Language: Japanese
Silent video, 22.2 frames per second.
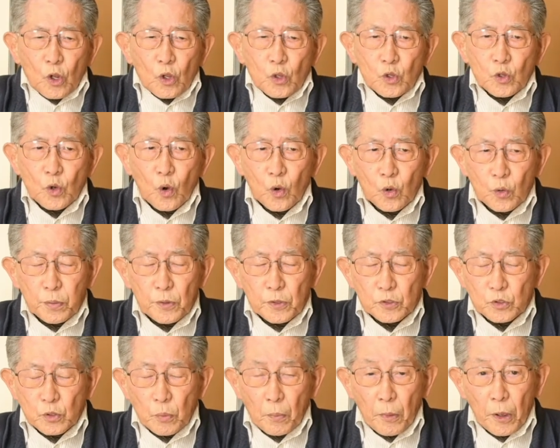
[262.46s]
よく見る
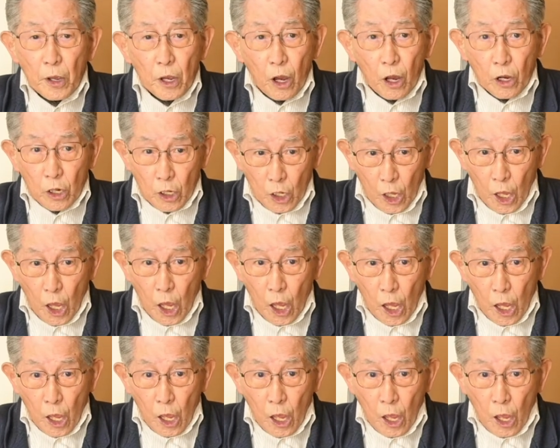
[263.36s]
と目が
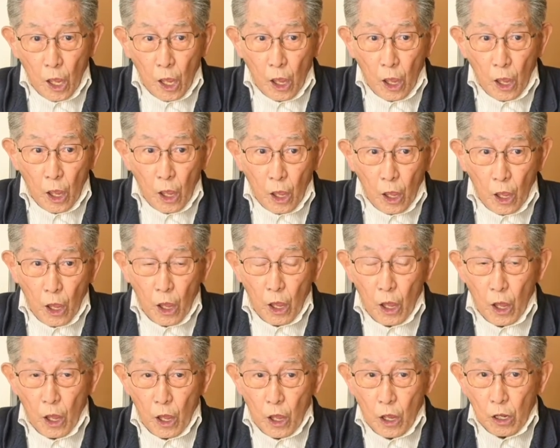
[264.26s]
ね、
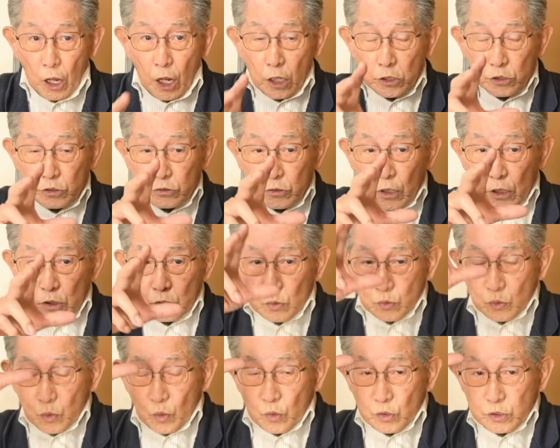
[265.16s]
懐中電灯を
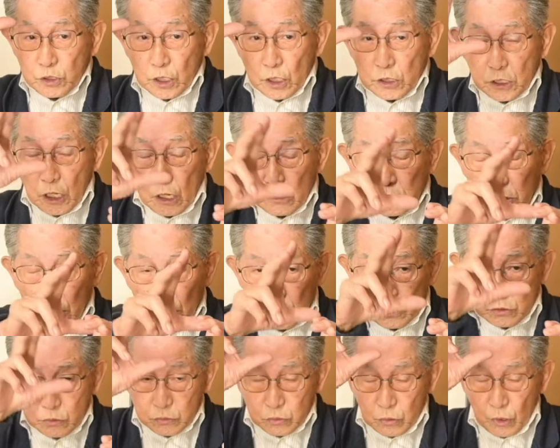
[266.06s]
遠くしたり近くしたり
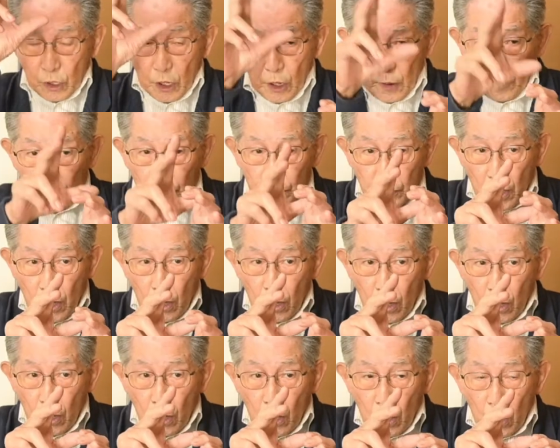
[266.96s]
するとね、
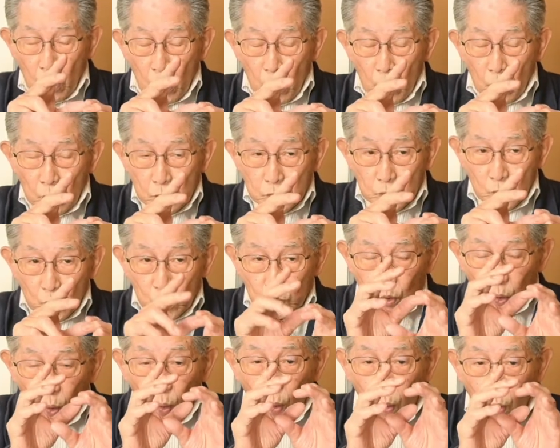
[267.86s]
その
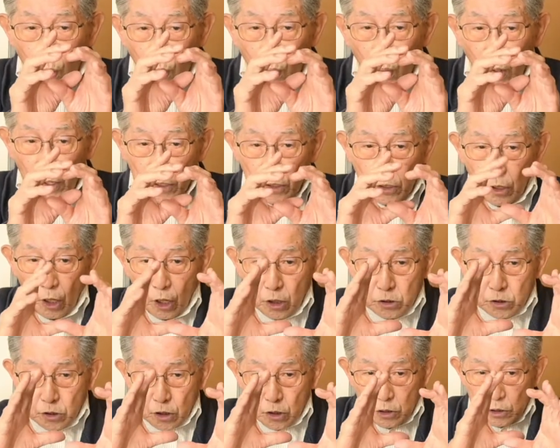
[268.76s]
瞳孔が開い
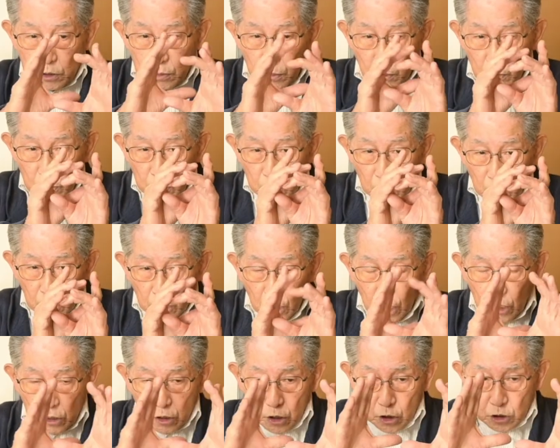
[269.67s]
たりつぼんだり
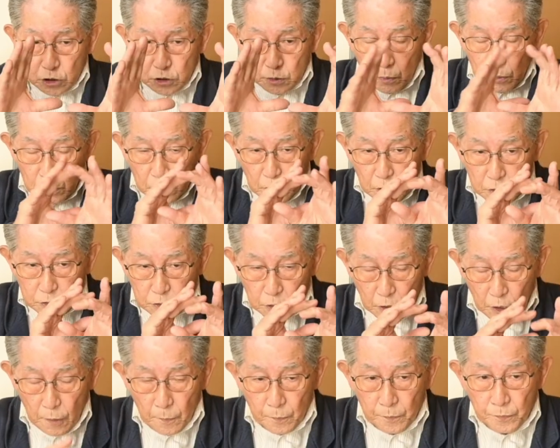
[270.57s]
開いたりつぼんだりして
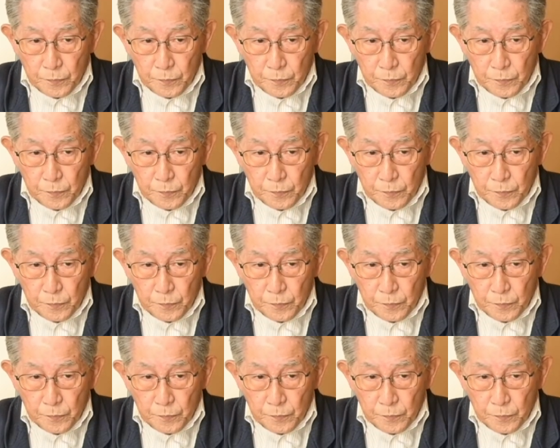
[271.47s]
ね、